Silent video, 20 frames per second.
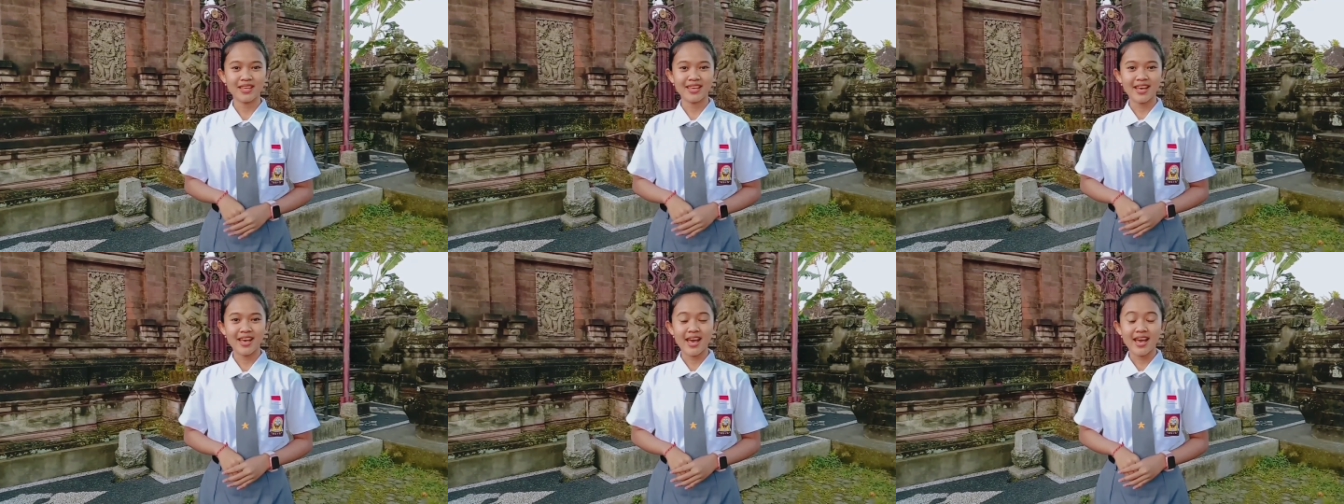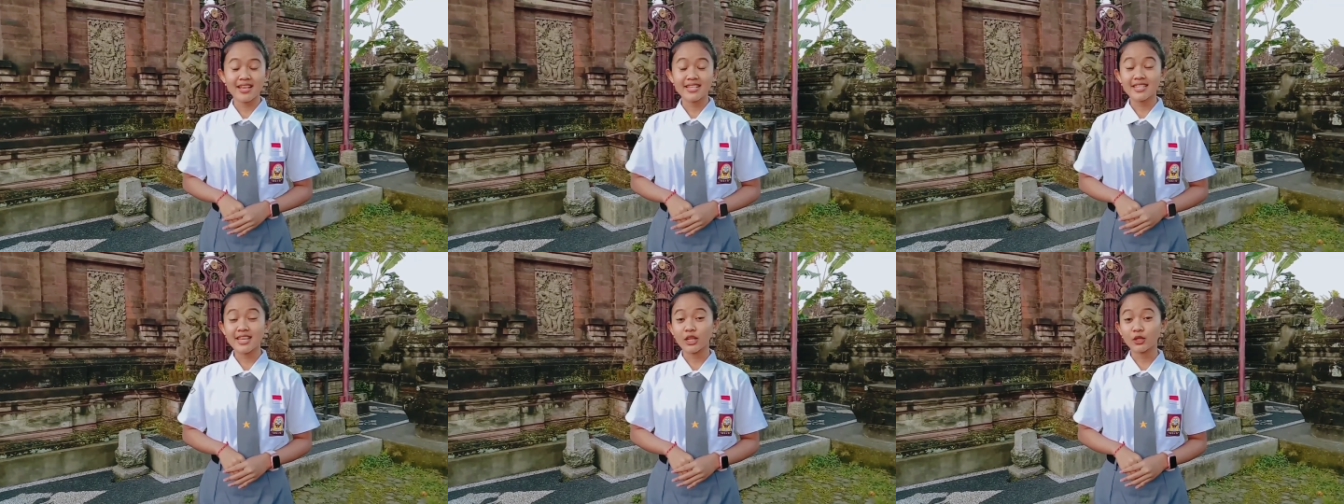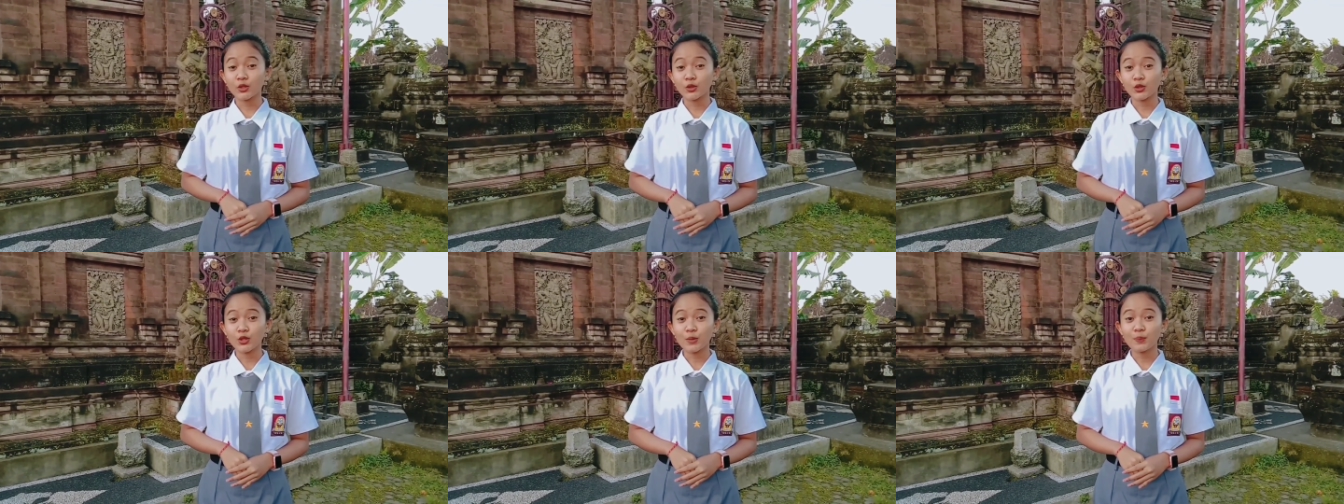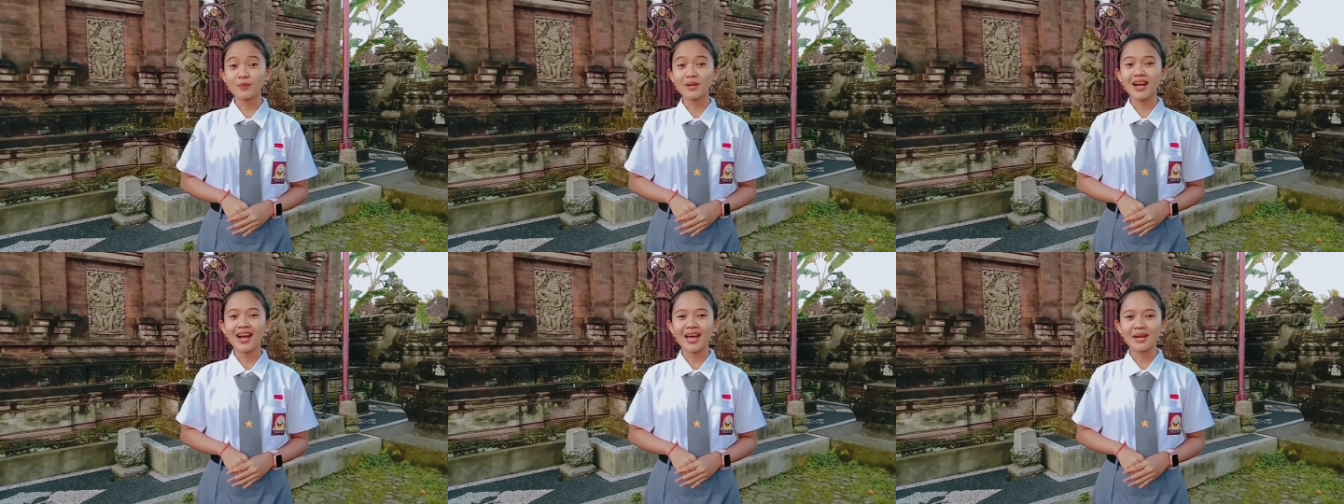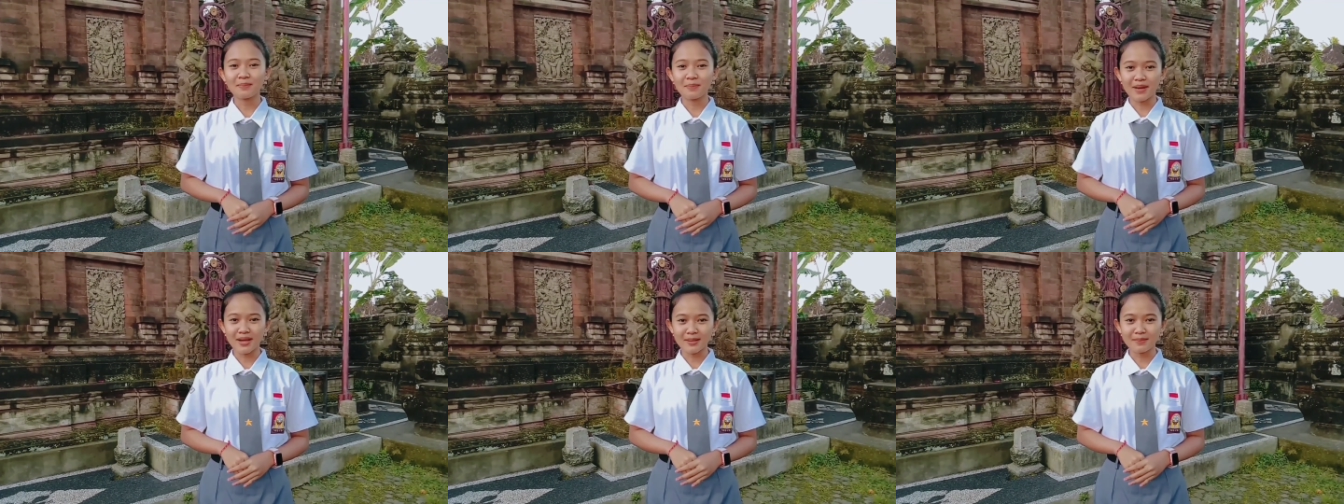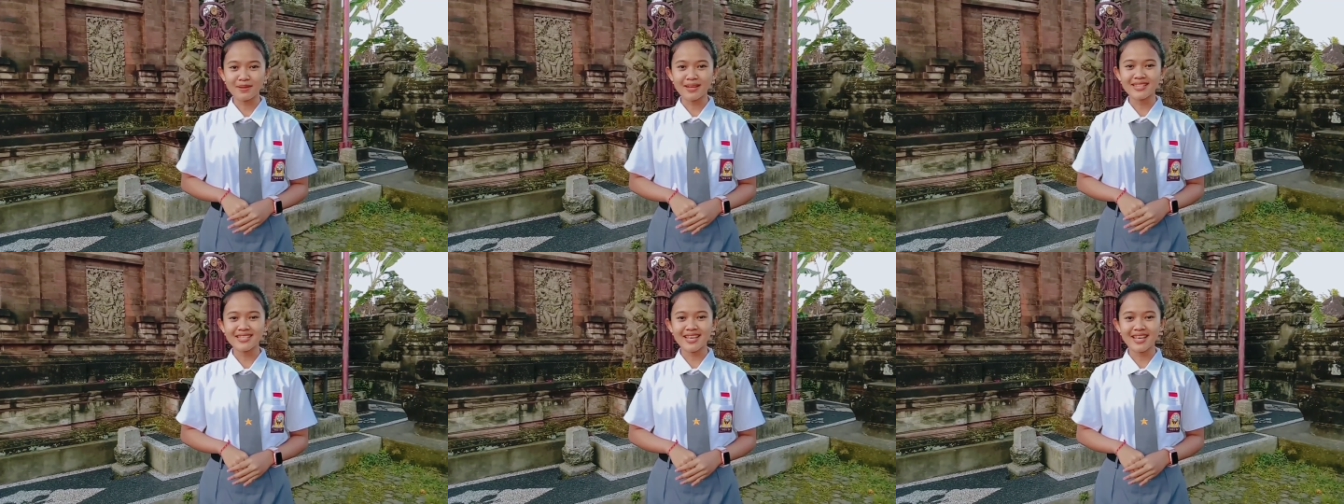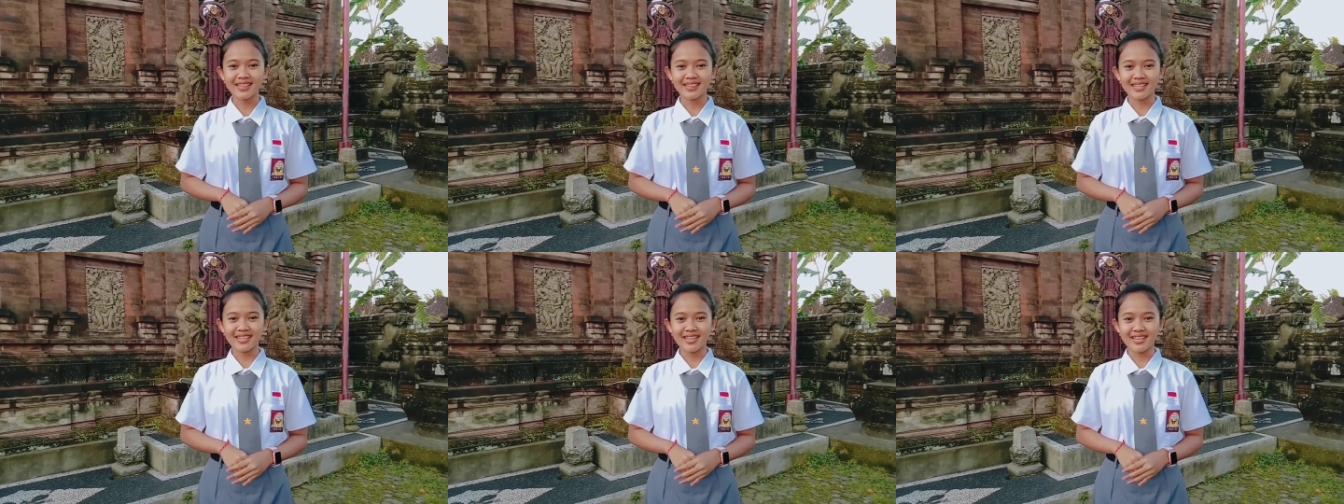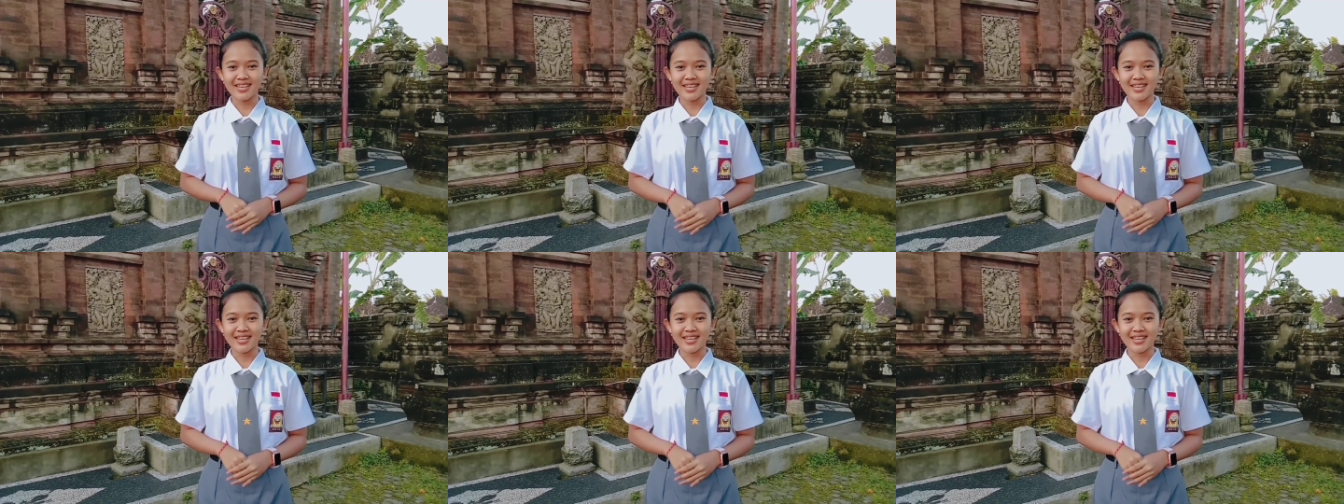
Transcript: Saya tutup dengan Parma Santi.